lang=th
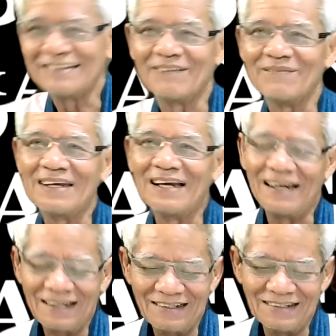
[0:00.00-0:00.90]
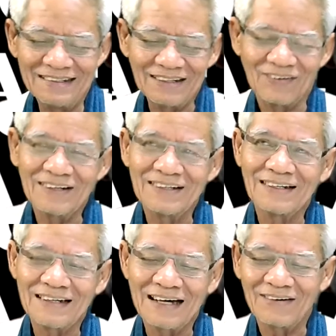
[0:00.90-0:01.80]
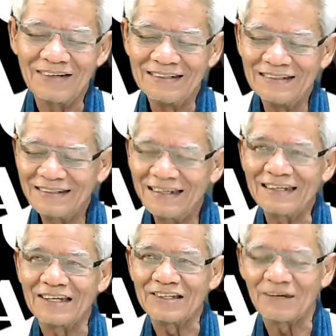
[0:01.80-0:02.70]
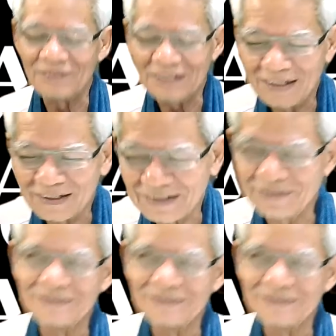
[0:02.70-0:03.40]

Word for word: จำไม่ได้แล้วของเงินเดือนดาวเนี่ยที่เกียดจำไม่ใช่แล้ว